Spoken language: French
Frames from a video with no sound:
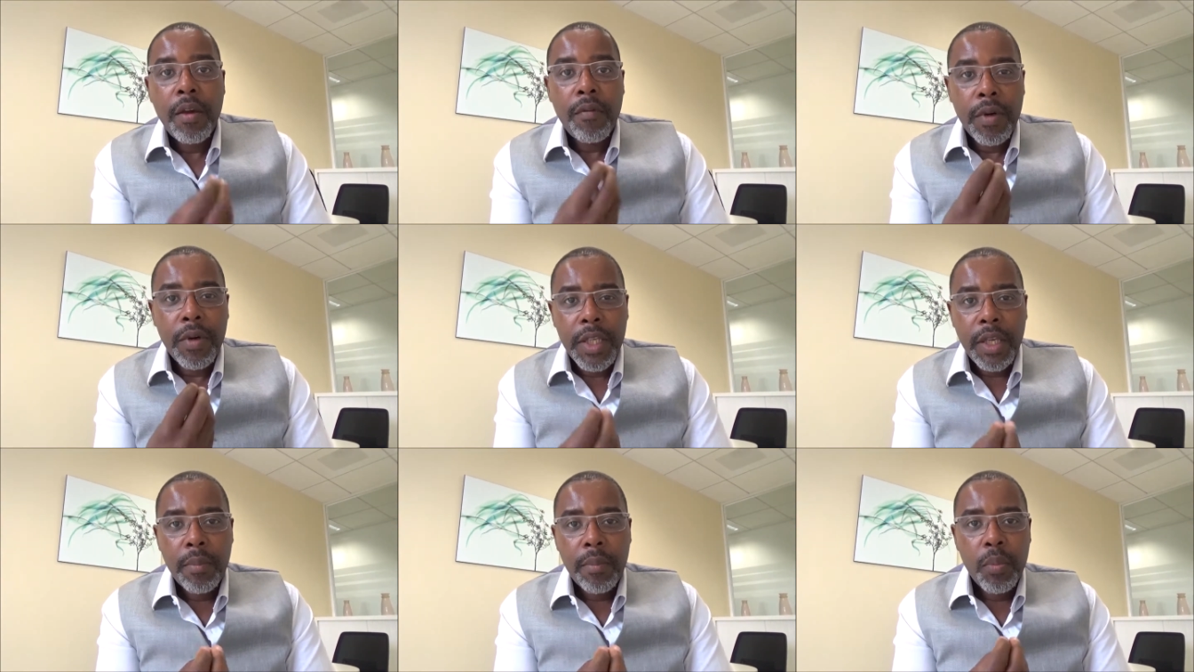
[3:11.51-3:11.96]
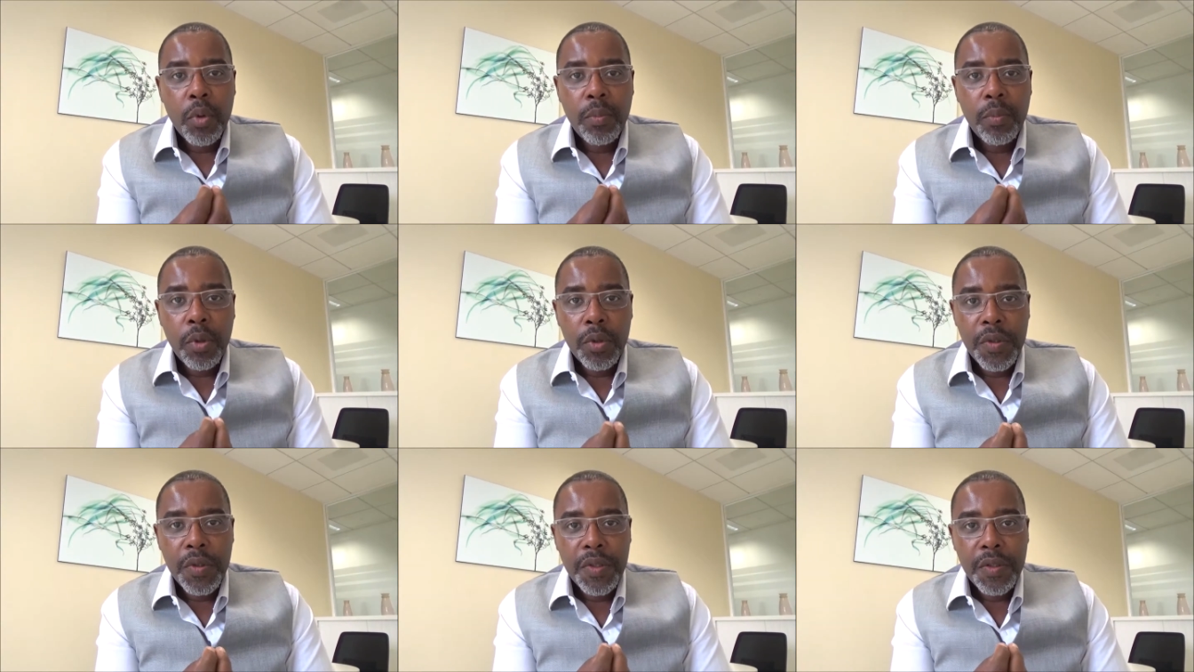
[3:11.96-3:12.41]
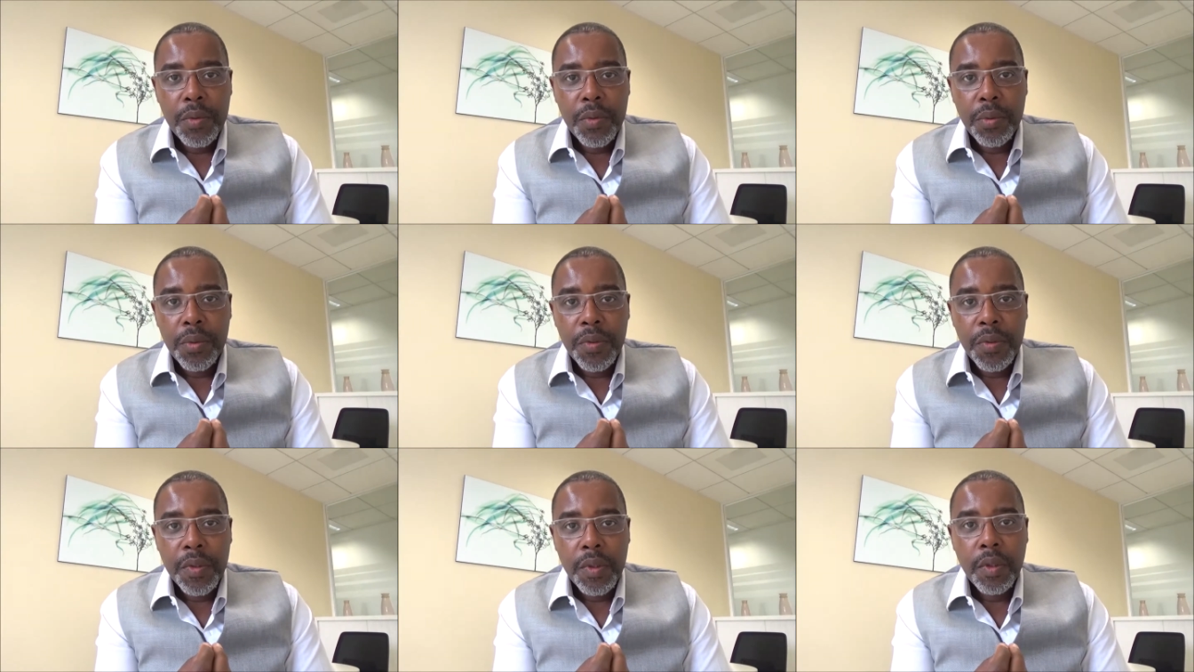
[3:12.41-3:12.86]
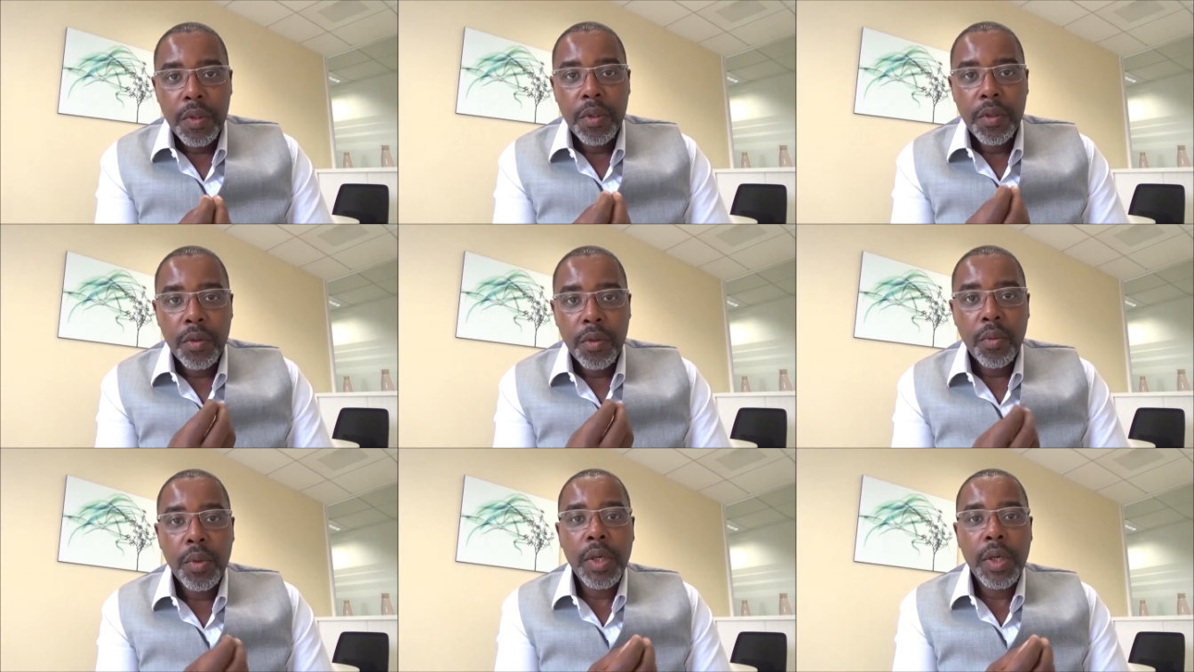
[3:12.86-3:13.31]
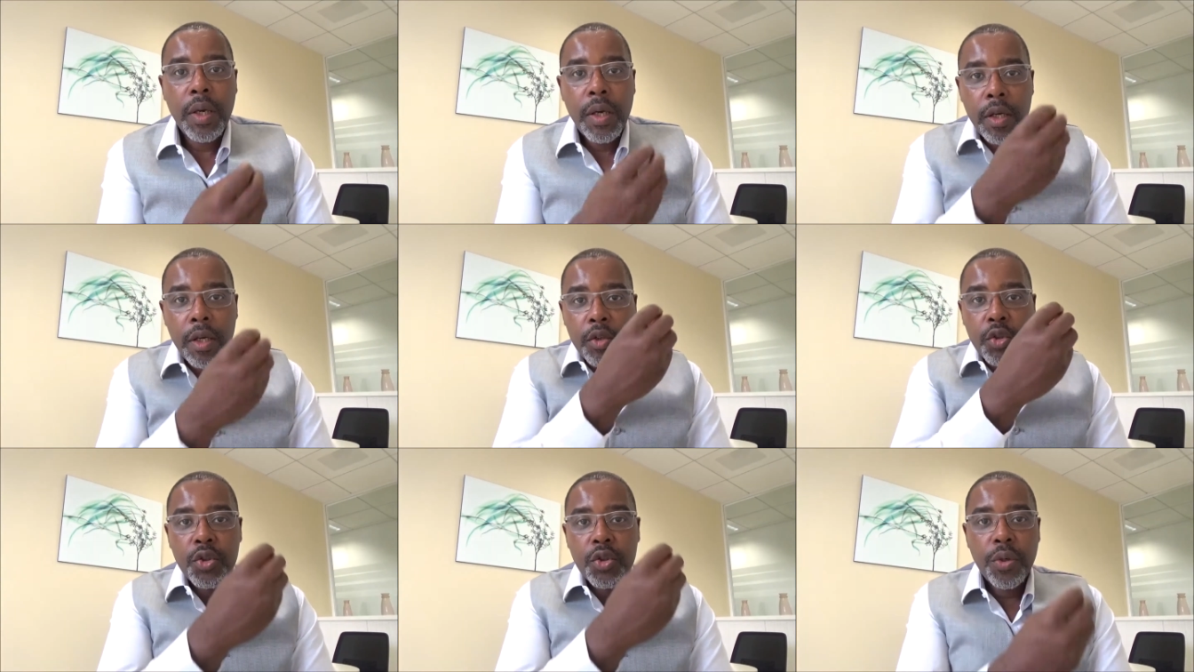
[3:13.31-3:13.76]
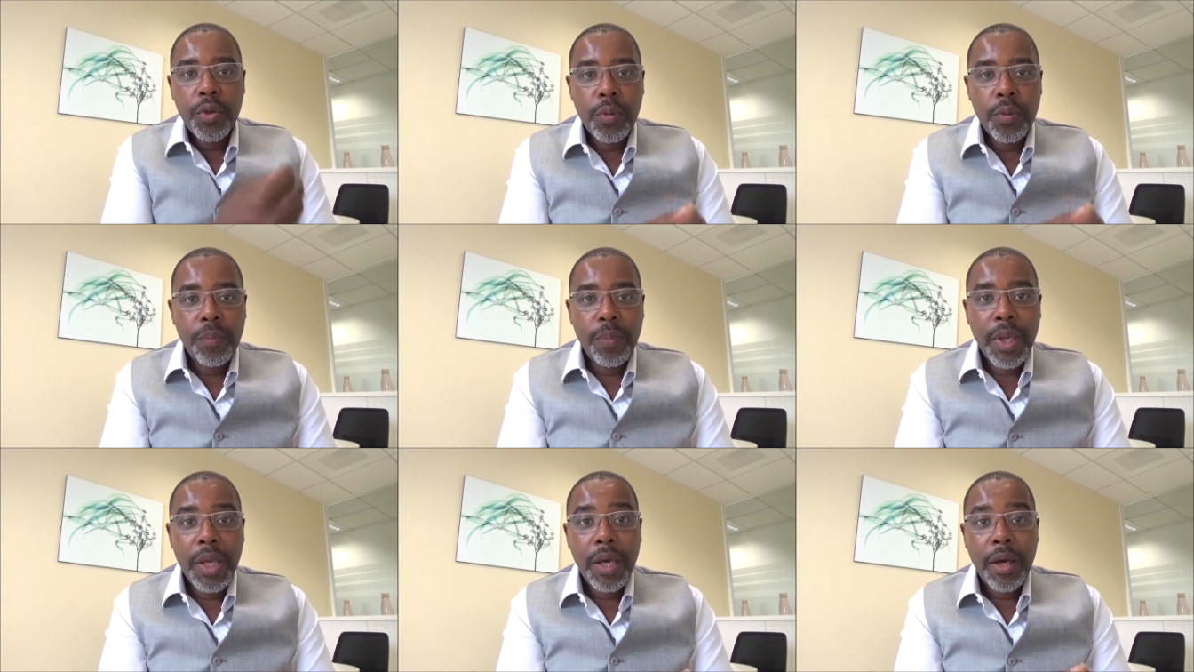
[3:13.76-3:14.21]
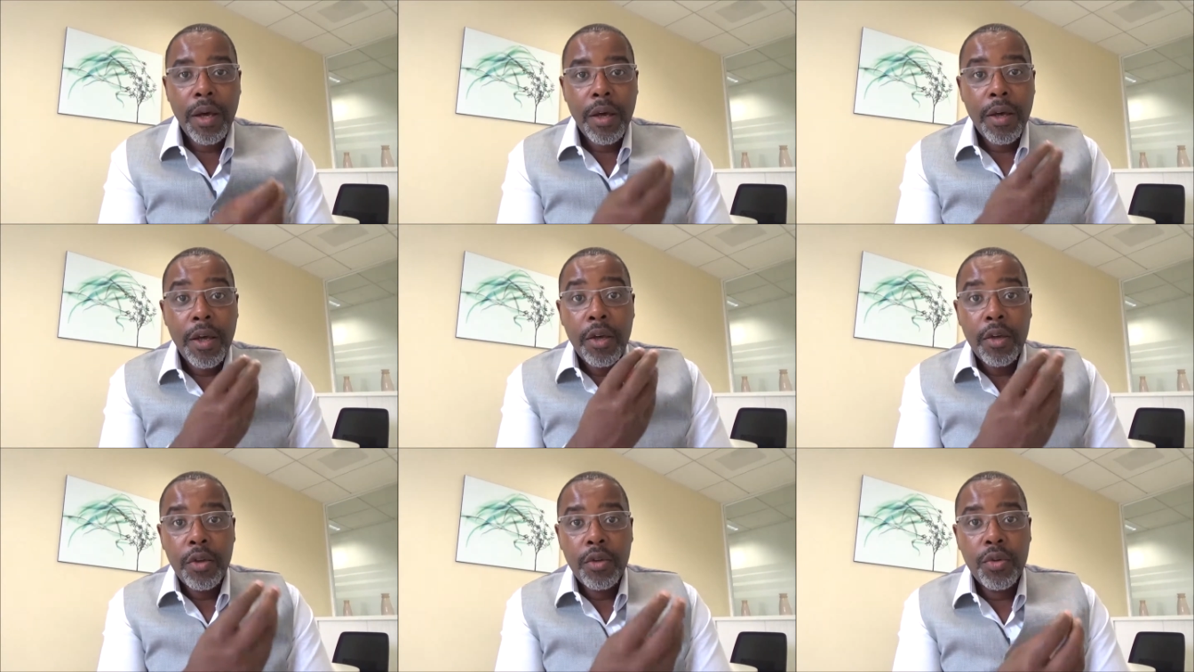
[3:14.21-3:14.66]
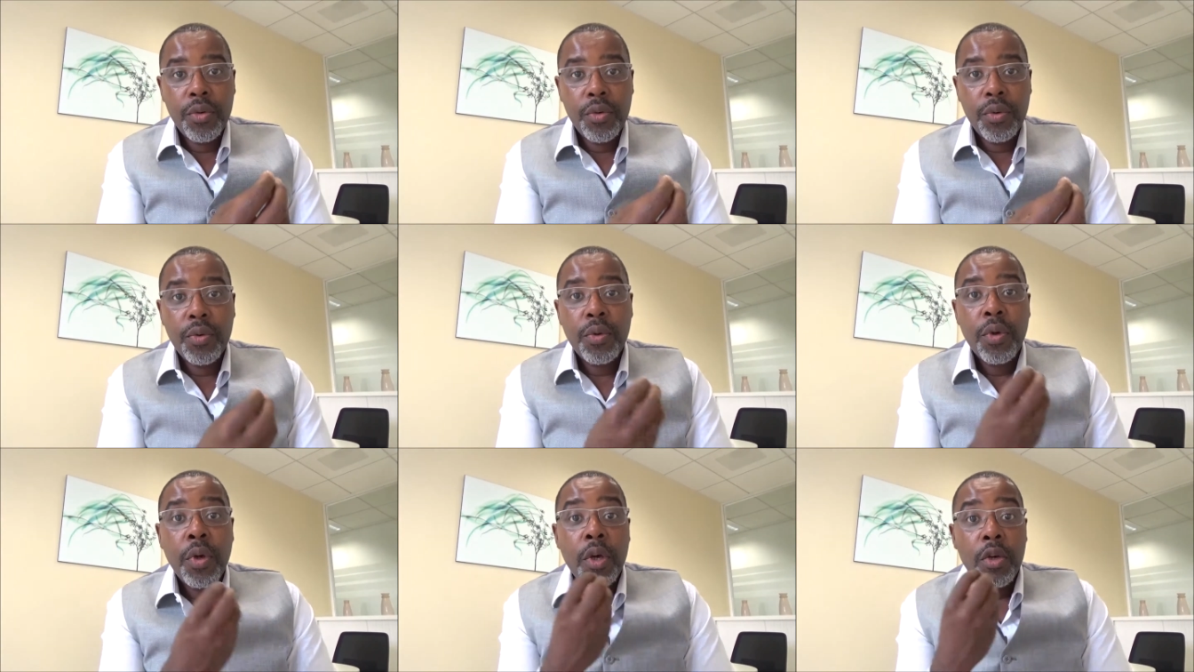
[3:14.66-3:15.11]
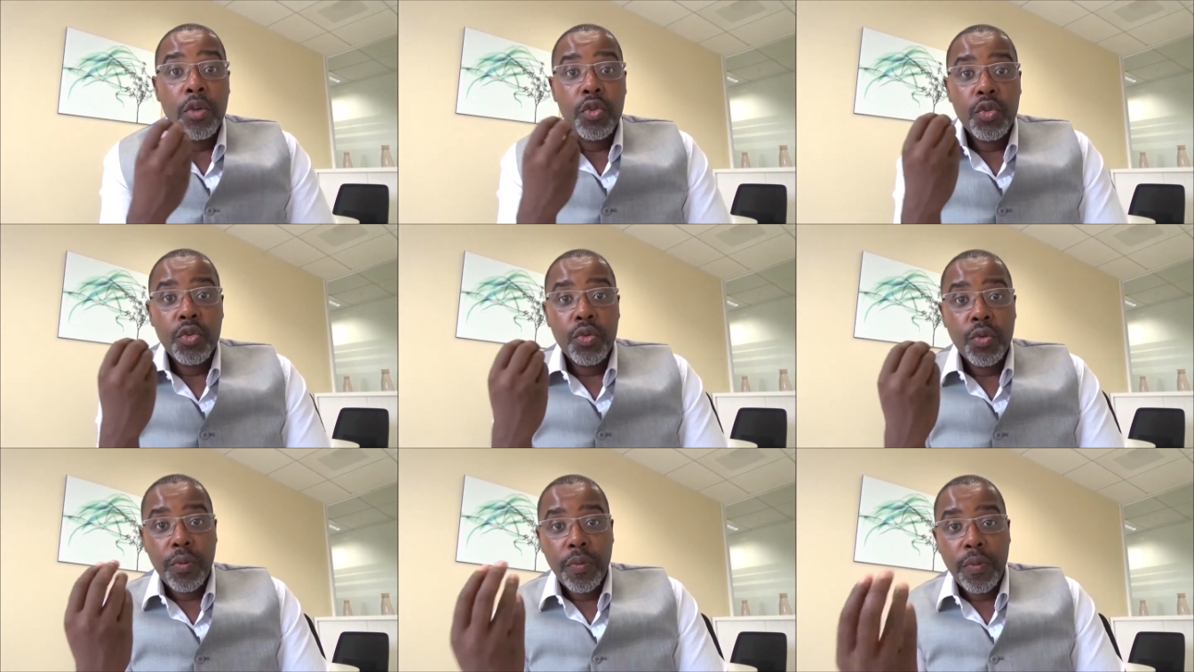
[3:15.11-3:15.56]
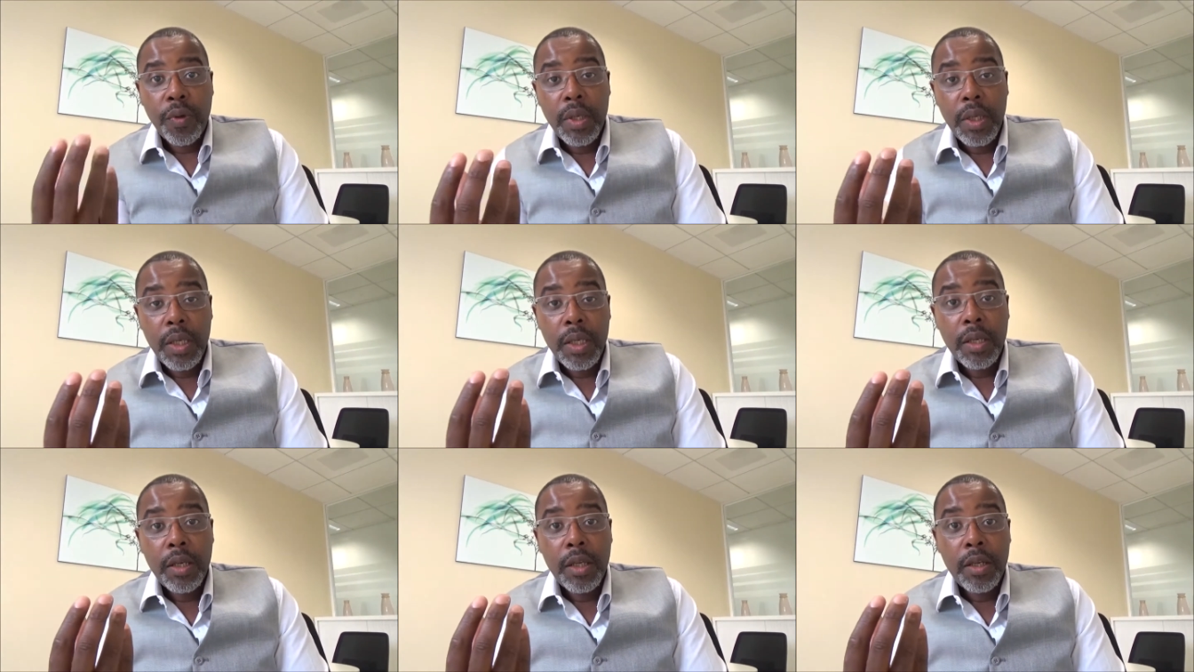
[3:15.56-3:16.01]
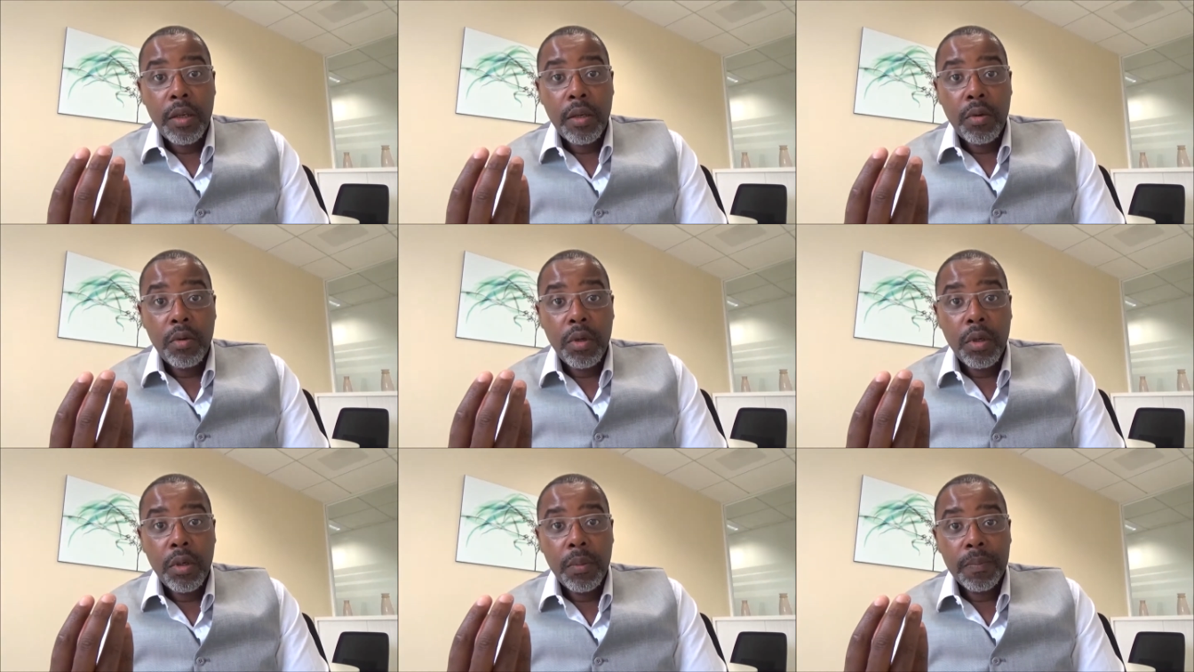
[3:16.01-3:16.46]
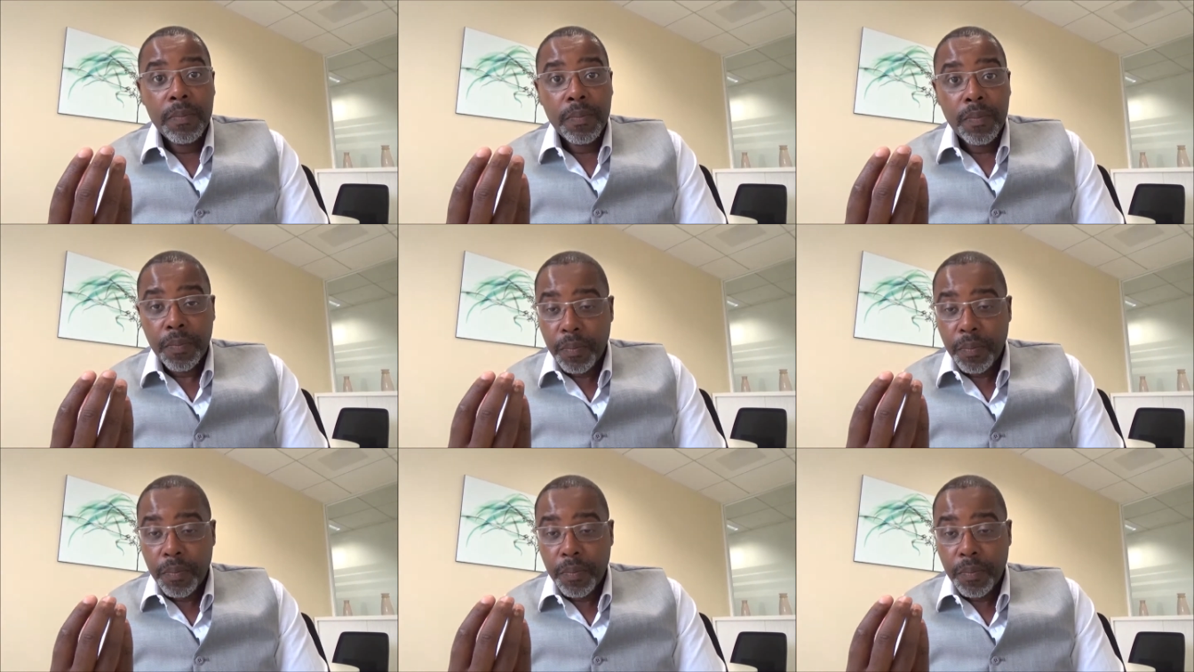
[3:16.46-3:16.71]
Voyez un peu le processus. Donc, un, je repère. Deux, je fais, euh,